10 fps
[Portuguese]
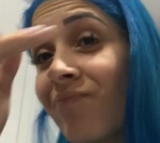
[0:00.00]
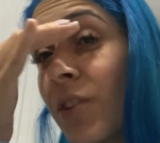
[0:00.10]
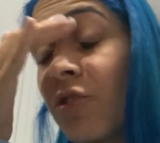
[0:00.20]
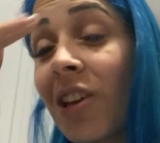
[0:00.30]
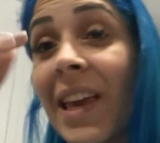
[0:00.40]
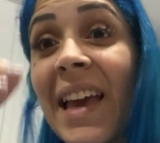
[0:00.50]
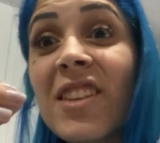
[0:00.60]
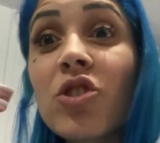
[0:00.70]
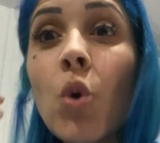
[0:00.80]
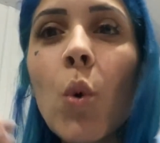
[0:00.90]
eu cheguei a
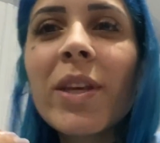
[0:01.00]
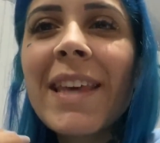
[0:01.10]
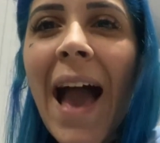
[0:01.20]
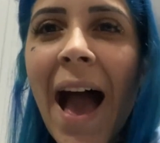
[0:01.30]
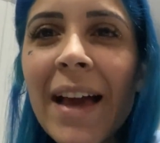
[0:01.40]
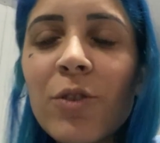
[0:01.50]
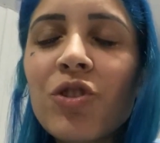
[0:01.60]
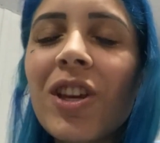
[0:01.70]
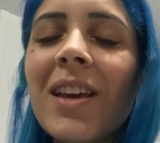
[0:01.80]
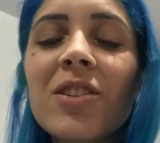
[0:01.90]
sonhar, eu
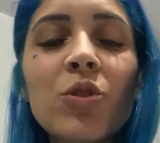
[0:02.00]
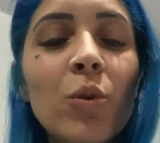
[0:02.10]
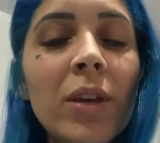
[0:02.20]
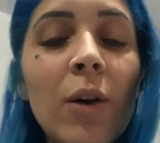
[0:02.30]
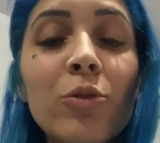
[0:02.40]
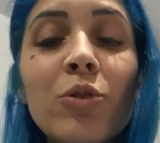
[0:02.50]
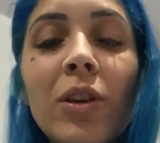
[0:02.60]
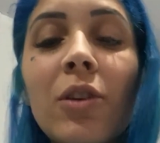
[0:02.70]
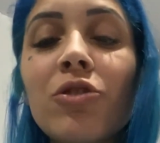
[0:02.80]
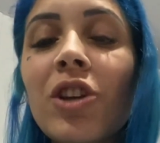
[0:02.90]
cheguei a sonhar, eu
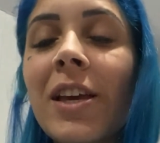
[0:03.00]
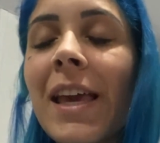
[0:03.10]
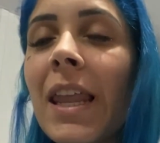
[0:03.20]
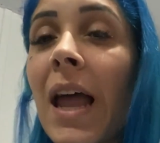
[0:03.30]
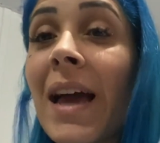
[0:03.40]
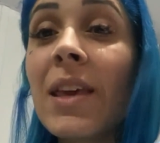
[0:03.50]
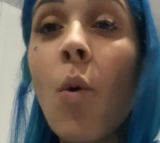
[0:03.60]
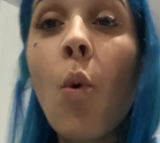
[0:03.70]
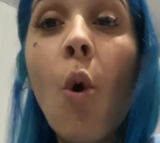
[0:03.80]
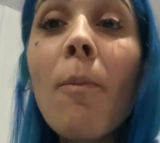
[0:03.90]
sonhei que eu cheguei lá e
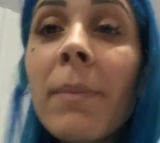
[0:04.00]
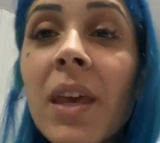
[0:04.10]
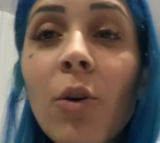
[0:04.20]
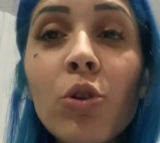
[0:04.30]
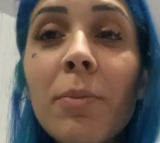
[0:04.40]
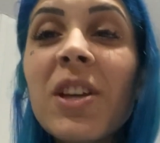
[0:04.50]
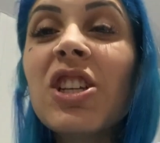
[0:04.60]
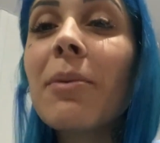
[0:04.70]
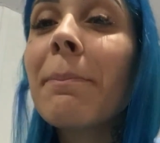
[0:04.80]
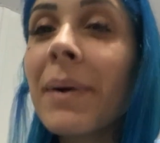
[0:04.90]
eu comi, eu tomei
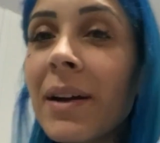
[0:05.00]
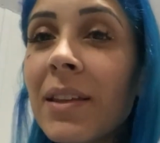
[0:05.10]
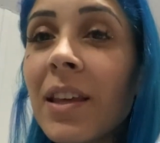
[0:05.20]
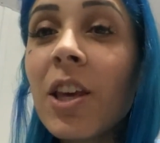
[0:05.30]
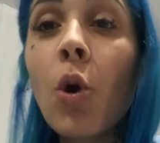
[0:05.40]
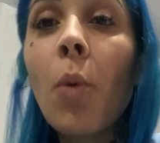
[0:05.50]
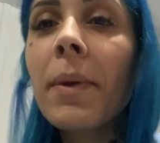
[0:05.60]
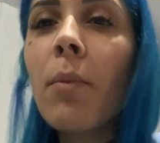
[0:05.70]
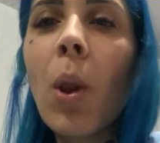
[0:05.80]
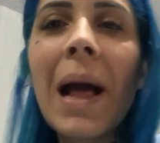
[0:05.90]
champanhe e
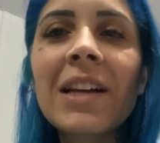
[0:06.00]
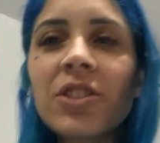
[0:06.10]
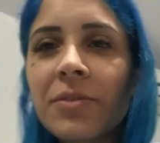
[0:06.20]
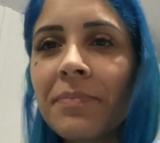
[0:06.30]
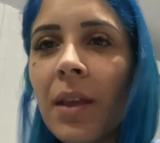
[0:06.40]
comi bolacha.